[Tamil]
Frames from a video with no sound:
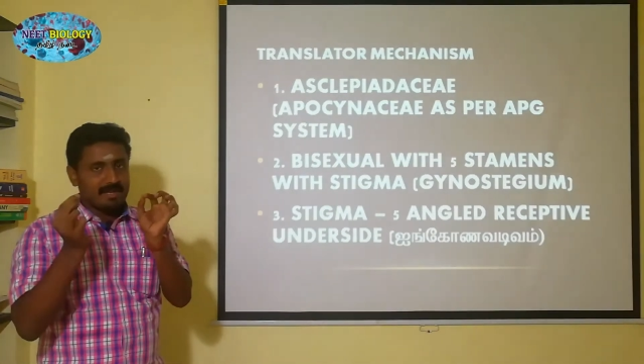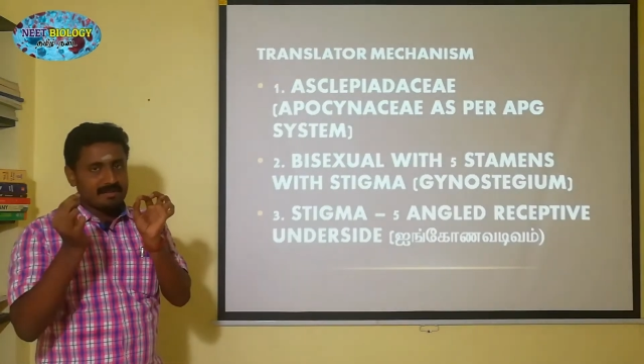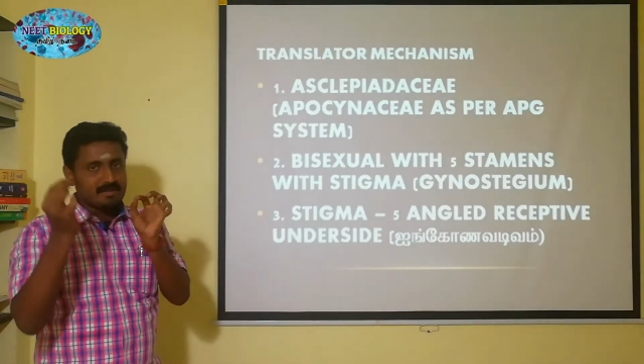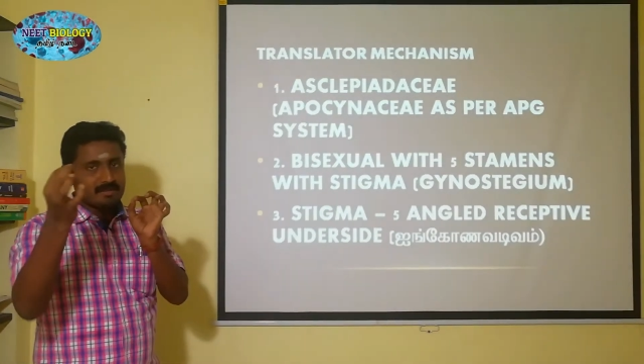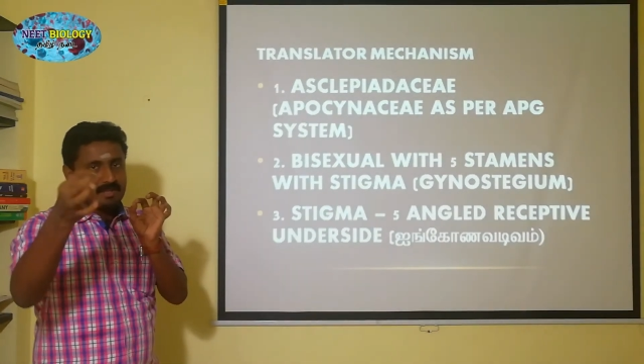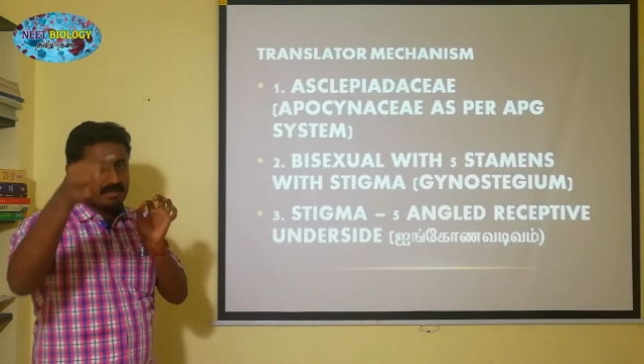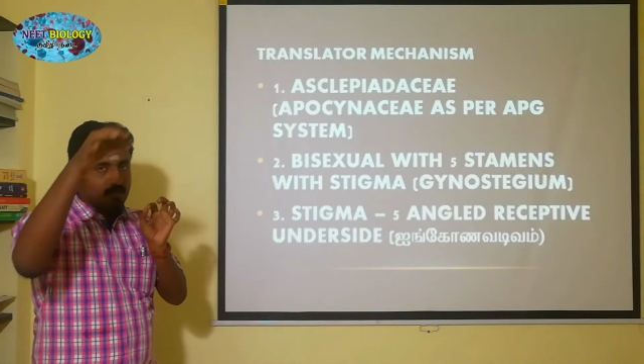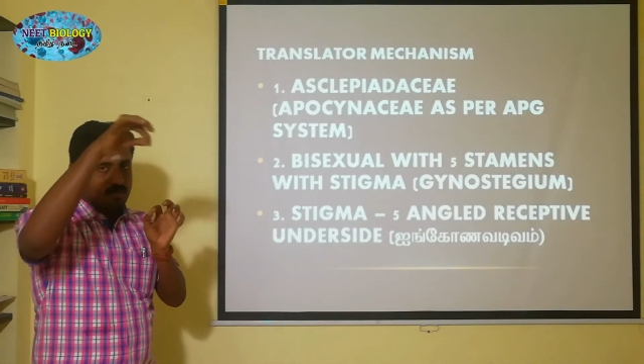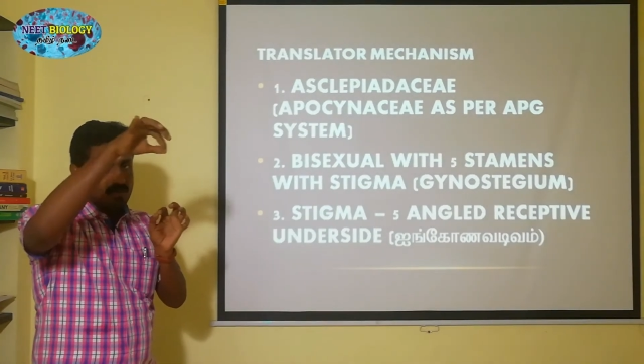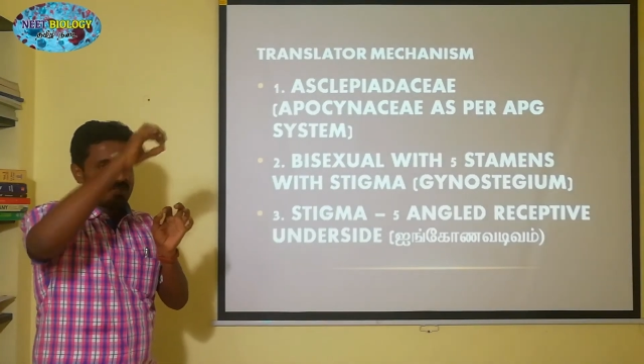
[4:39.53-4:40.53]
ஆன்சர் வந்து அந்த
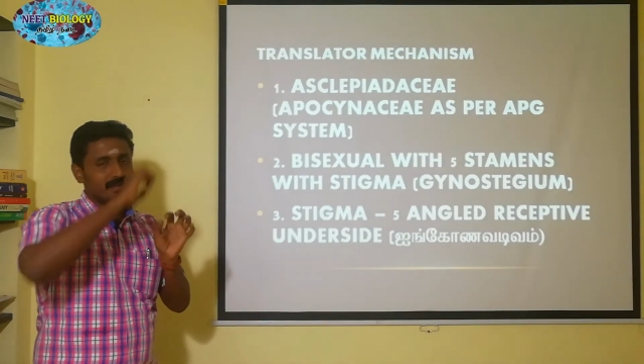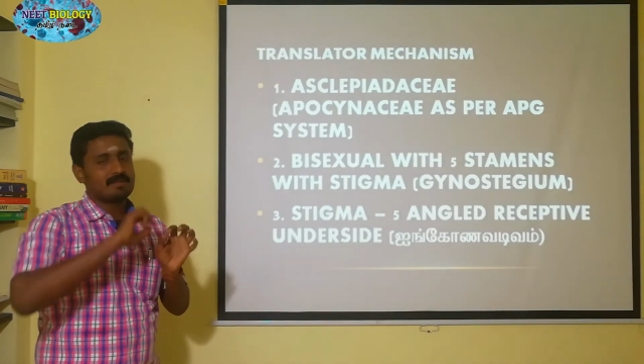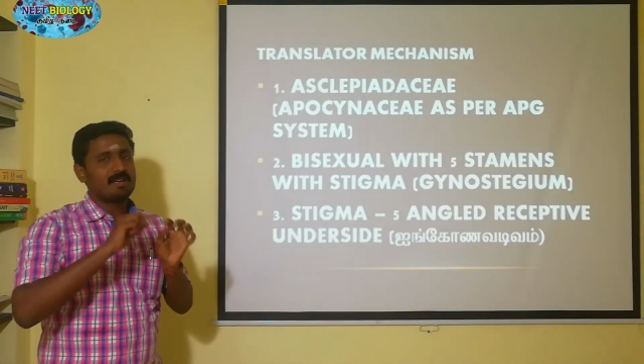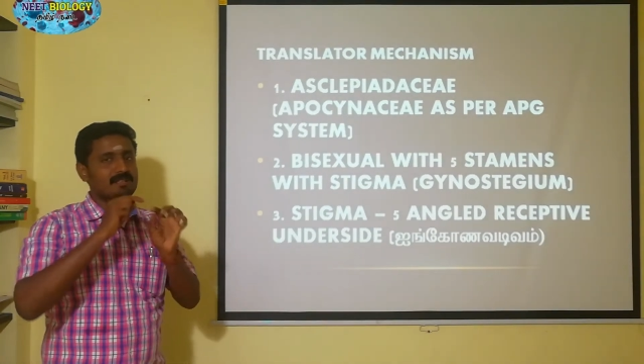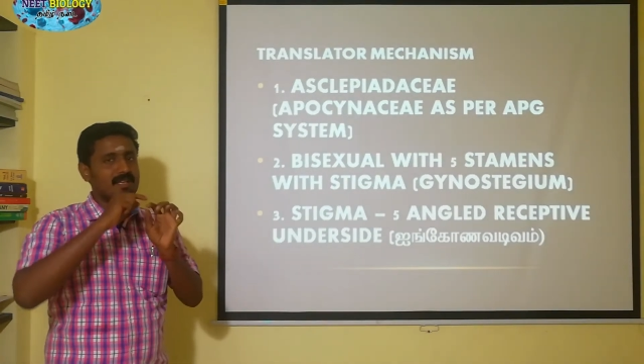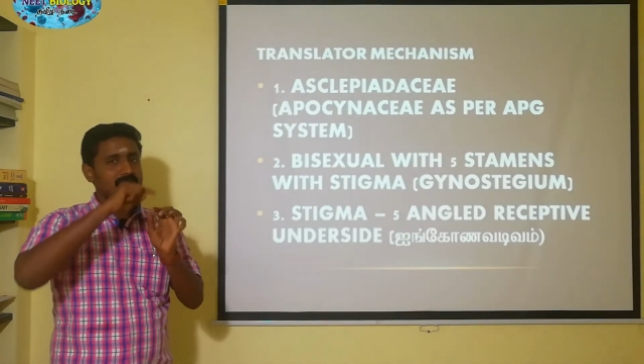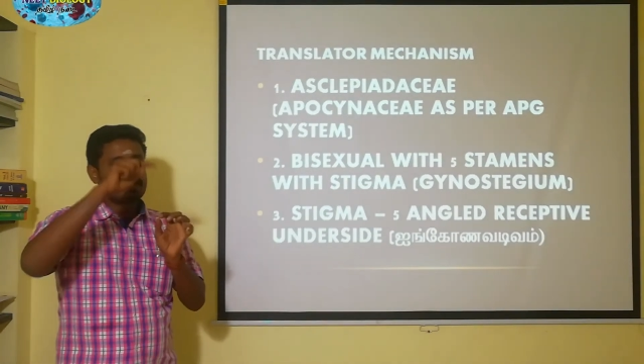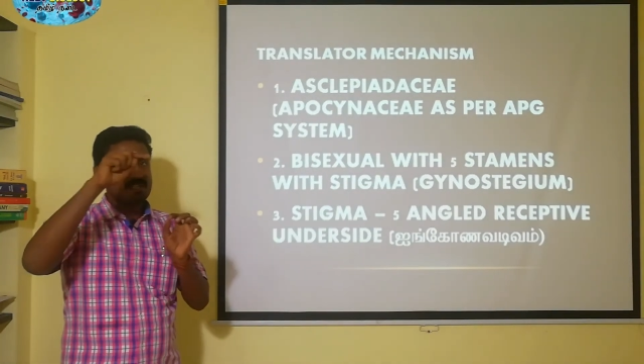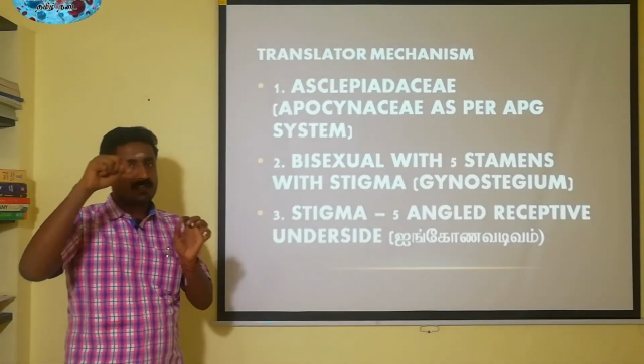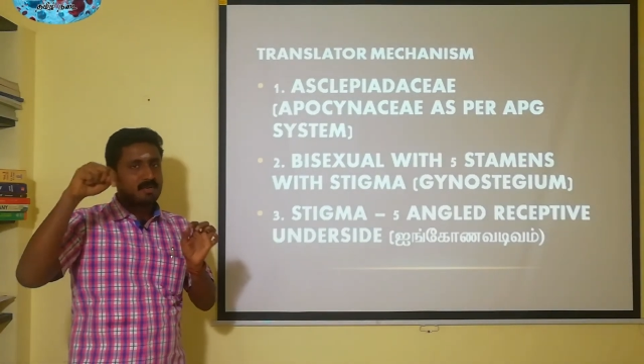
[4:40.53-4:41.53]
ஓரத்தில் அந்த
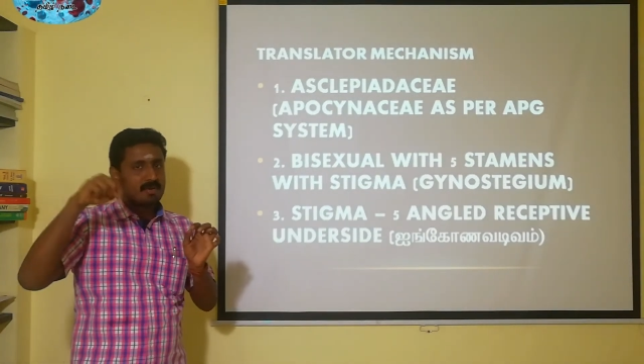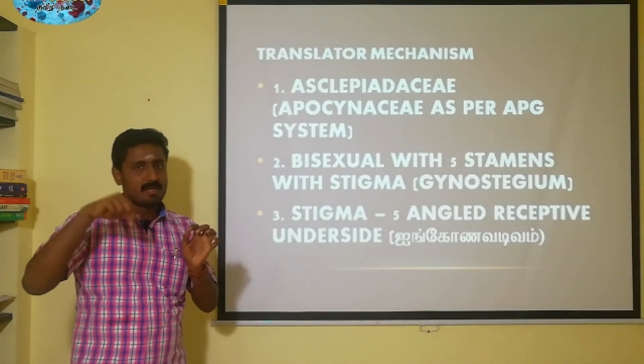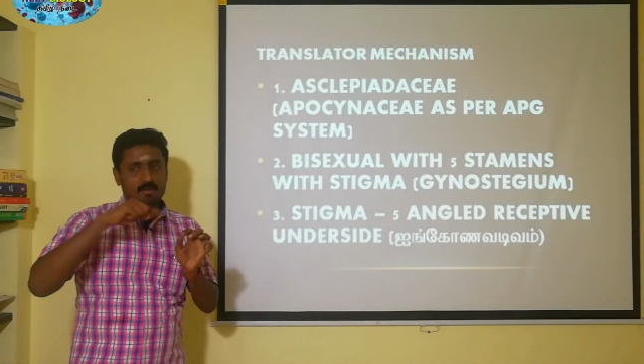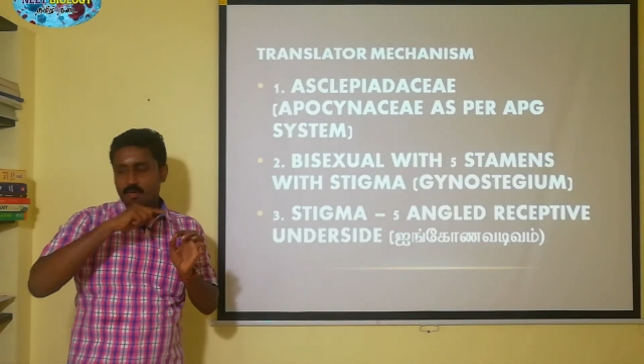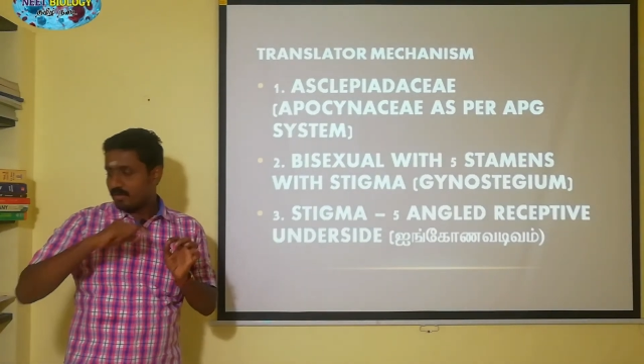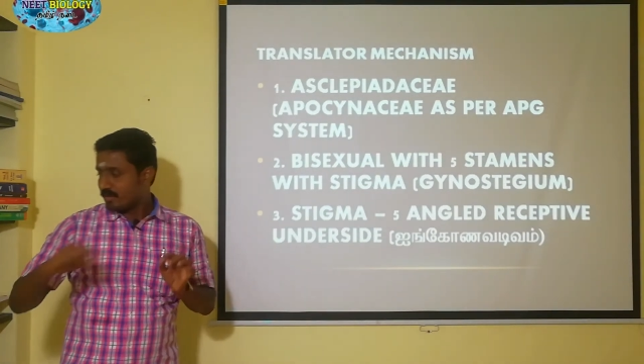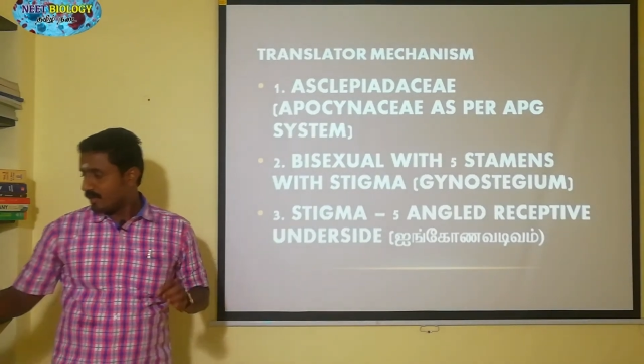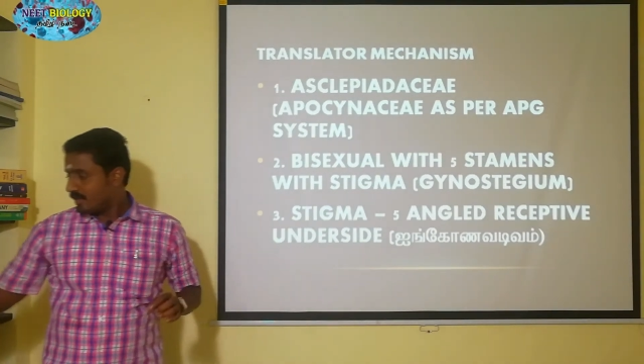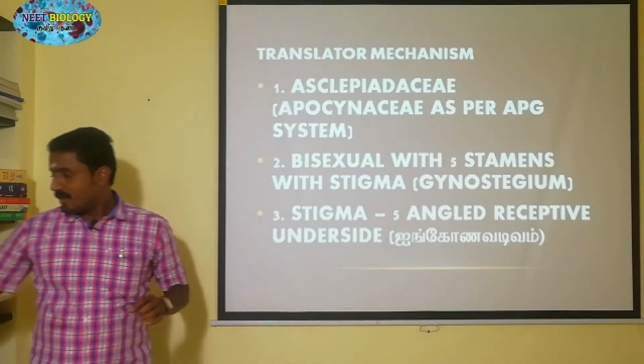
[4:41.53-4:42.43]
அஞ்சு எண்டினுடைய ஓரத்தில்